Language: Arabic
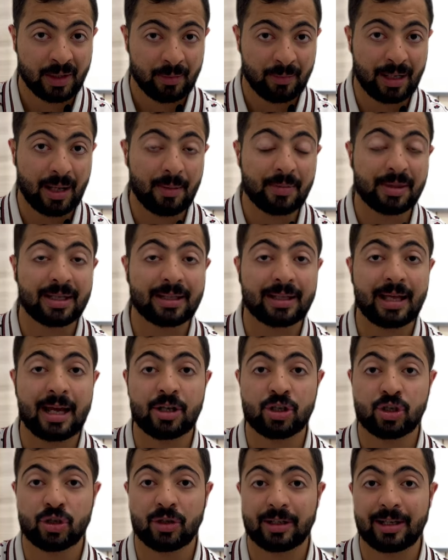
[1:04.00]
من امثله هاي
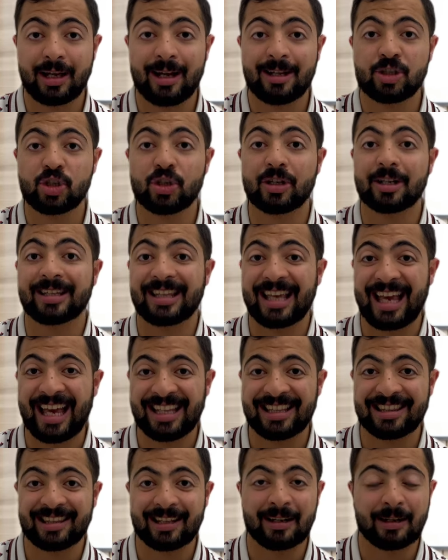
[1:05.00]
الشركات شركه
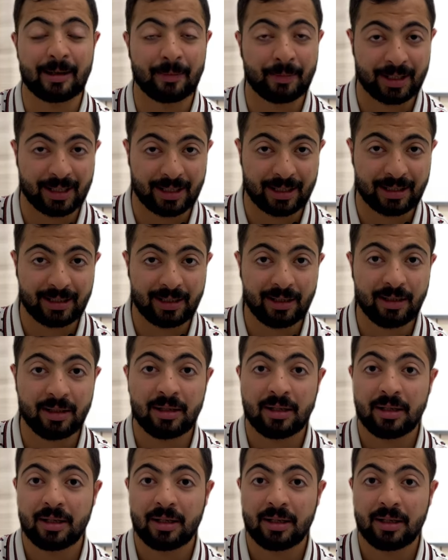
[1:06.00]
انتل الامريكيه